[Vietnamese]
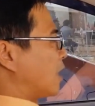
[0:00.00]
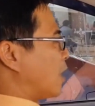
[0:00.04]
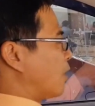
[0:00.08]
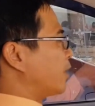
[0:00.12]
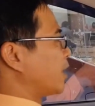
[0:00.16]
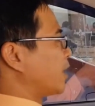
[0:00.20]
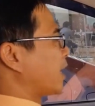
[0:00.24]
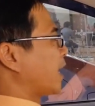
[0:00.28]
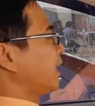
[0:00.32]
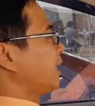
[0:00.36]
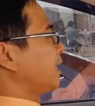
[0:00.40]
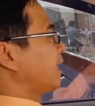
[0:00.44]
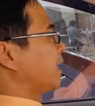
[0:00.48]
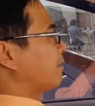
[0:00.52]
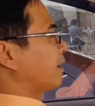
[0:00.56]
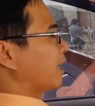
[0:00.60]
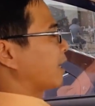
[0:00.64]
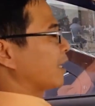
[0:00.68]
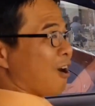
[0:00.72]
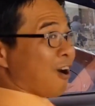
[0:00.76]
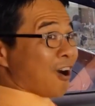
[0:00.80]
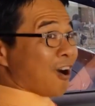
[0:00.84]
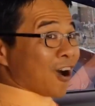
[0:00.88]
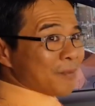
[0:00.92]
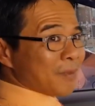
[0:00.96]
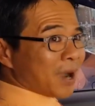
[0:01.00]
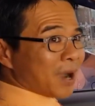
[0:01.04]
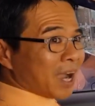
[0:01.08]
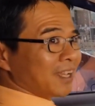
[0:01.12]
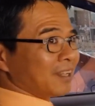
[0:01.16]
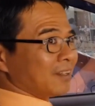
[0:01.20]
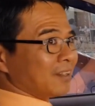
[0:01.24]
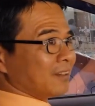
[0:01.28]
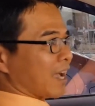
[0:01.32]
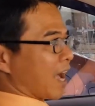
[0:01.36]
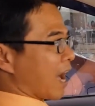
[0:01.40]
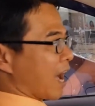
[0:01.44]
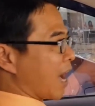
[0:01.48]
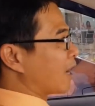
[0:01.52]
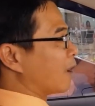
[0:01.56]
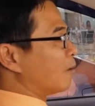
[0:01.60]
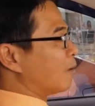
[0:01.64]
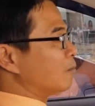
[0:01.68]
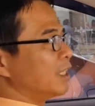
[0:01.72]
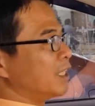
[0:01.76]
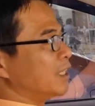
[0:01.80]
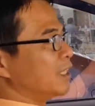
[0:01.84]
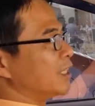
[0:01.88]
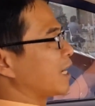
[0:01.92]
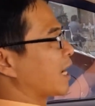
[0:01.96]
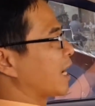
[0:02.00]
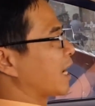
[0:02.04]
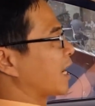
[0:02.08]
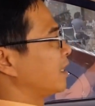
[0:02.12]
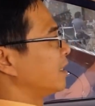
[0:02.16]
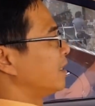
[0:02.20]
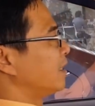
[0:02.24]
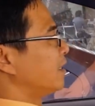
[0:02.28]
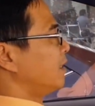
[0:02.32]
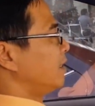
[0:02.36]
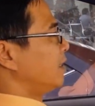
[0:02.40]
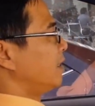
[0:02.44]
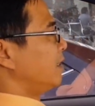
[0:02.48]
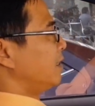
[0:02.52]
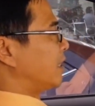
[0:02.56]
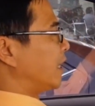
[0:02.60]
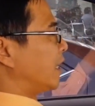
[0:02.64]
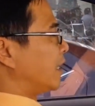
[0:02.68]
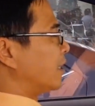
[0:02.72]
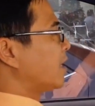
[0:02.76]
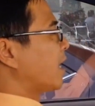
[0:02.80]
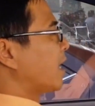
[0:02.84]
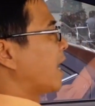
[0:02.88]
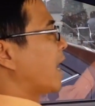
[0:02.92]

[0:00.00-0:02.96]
ngồi lái là phải thoải mái, thả lỏng người ra. Chỉ